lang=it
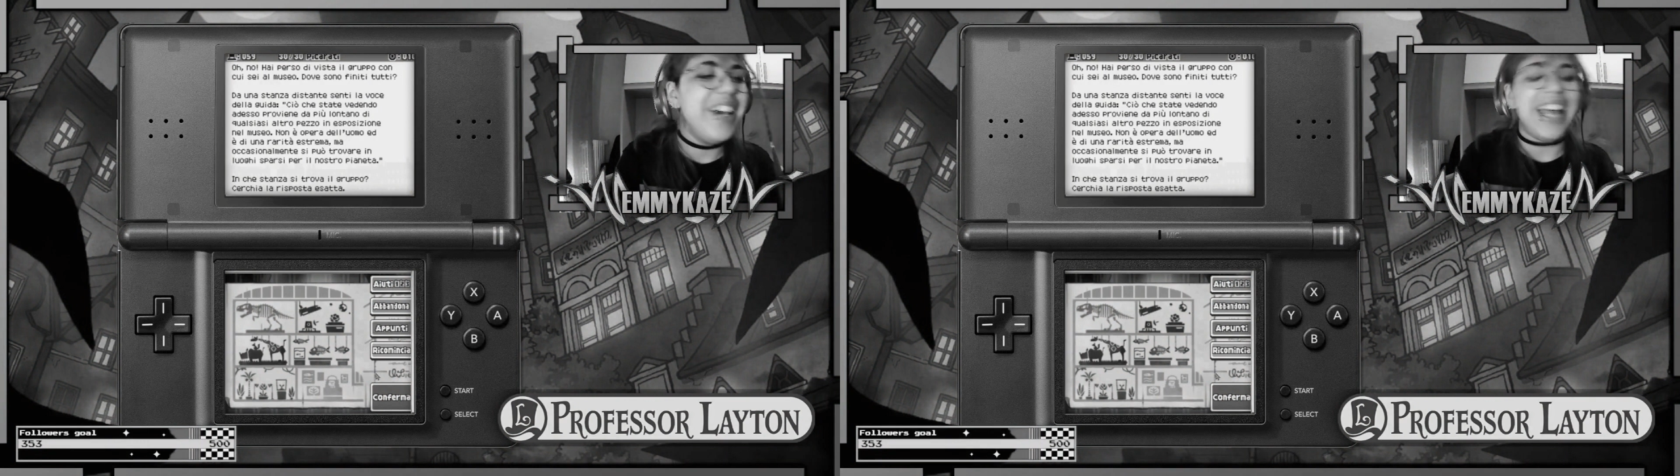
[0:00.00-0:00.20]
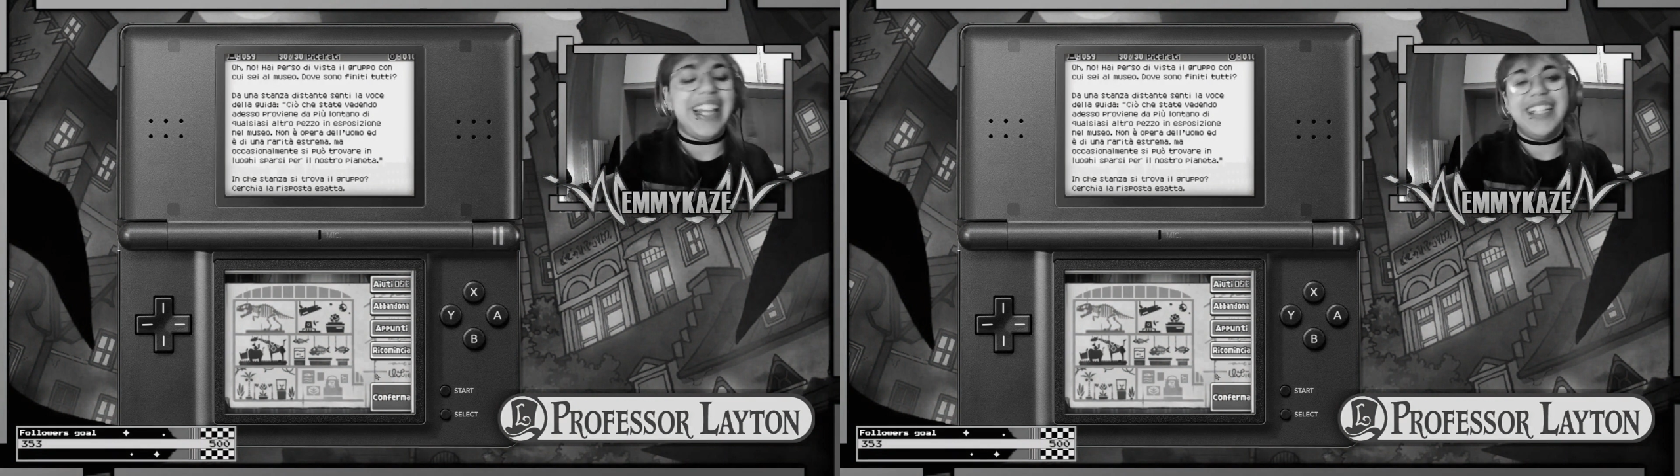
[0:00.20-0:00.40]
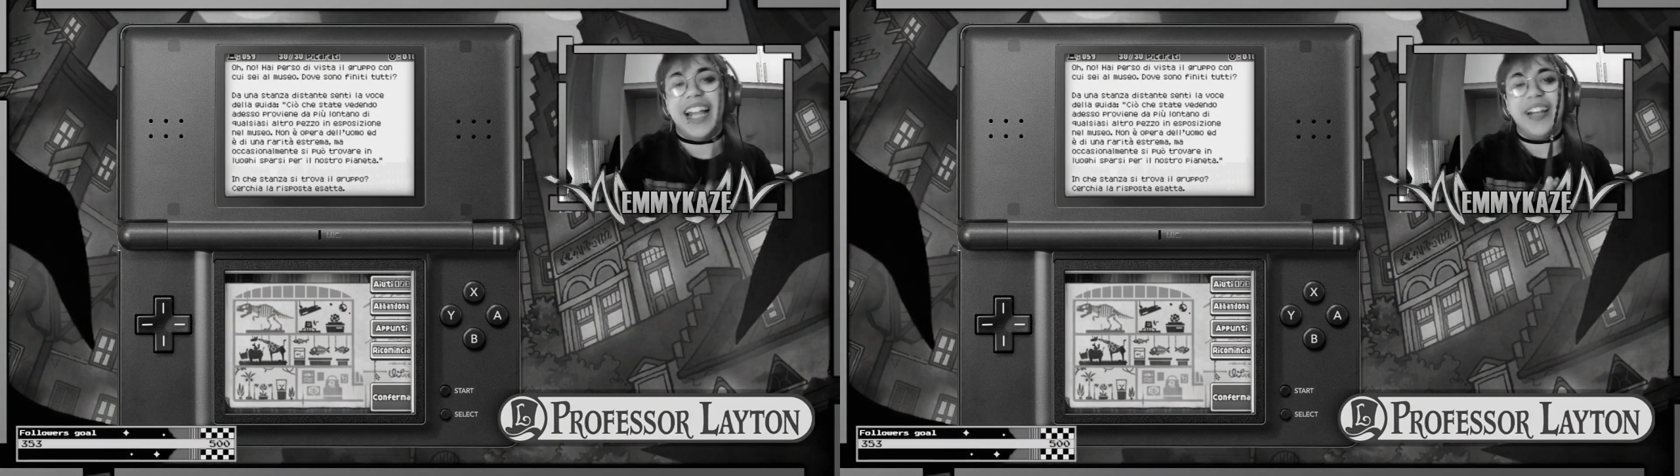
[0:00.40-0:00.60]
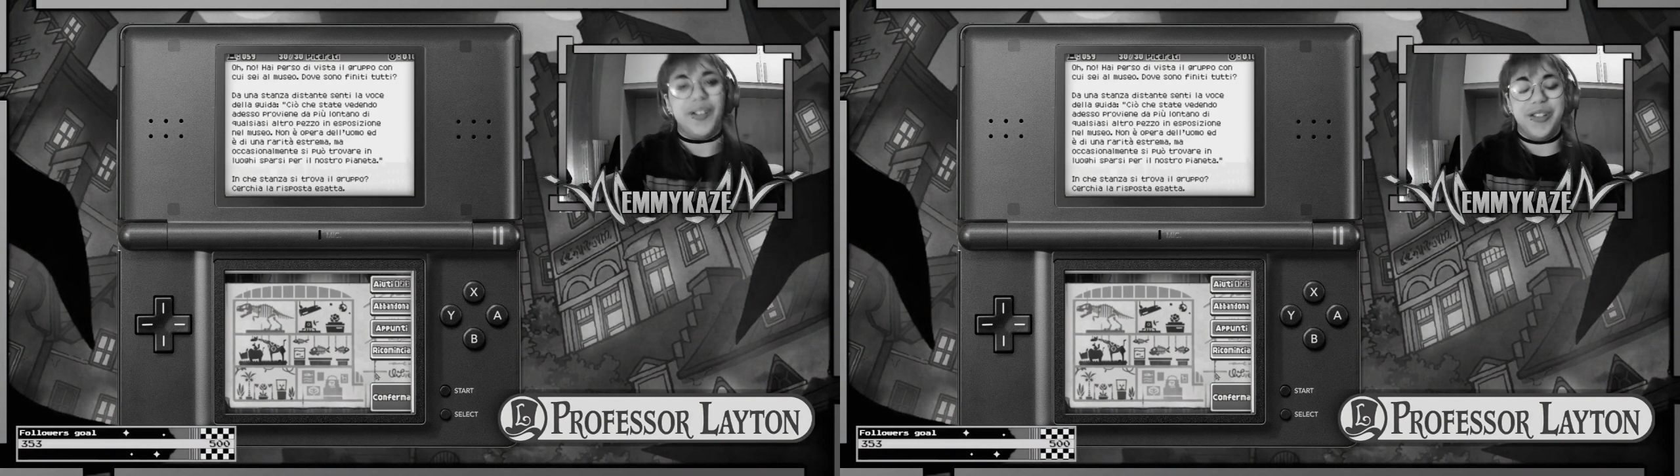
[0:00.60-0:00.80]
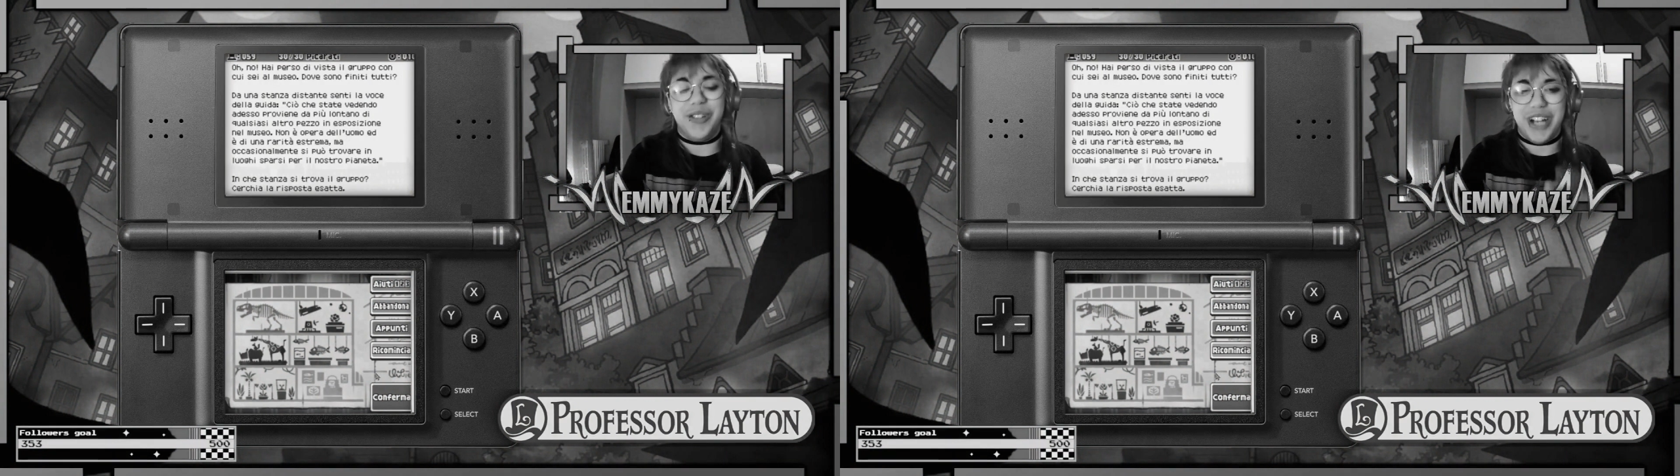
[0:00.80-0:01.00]
È da tanto
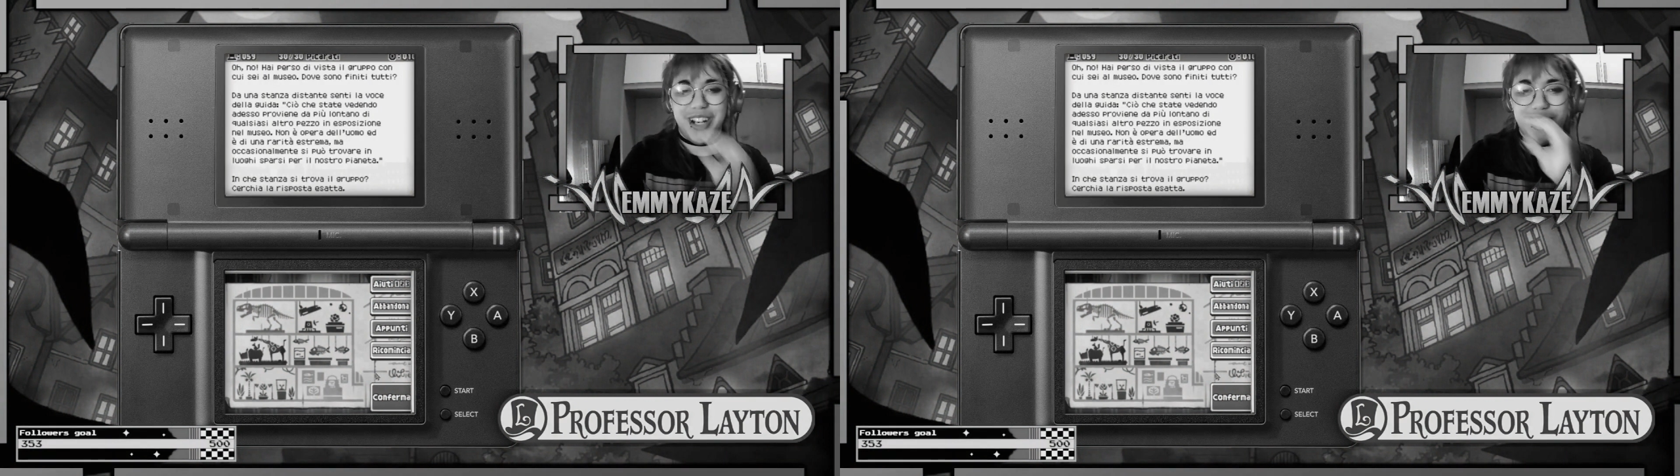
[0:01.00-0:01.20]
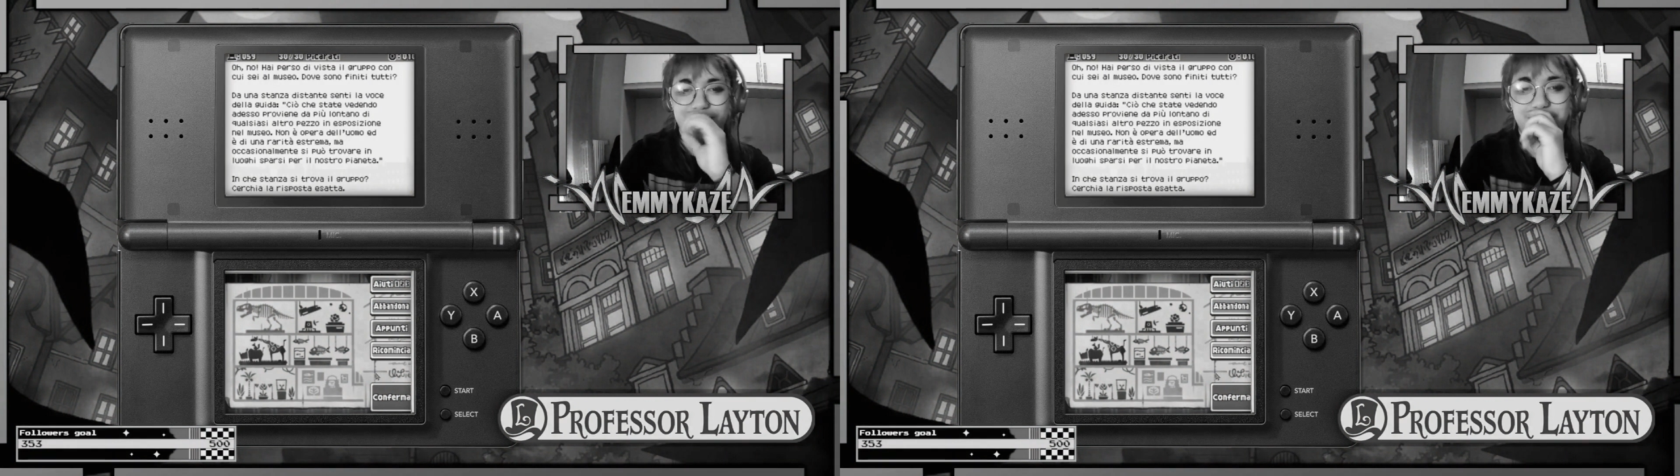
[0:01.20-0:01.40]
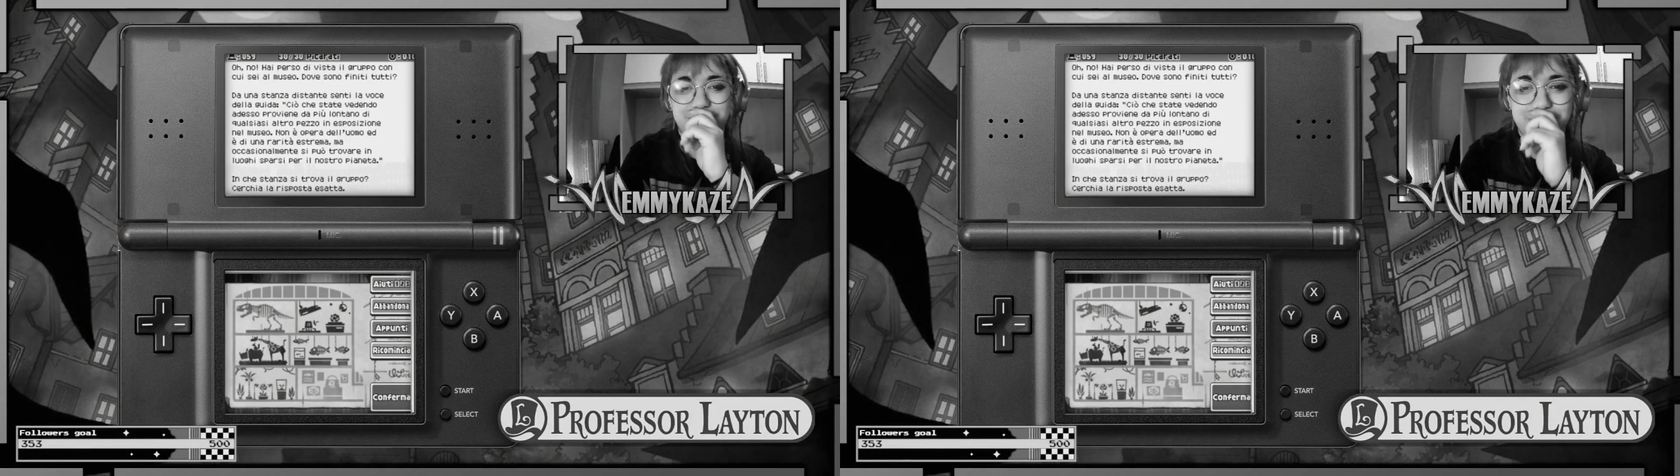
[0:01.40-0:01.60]
che non registro,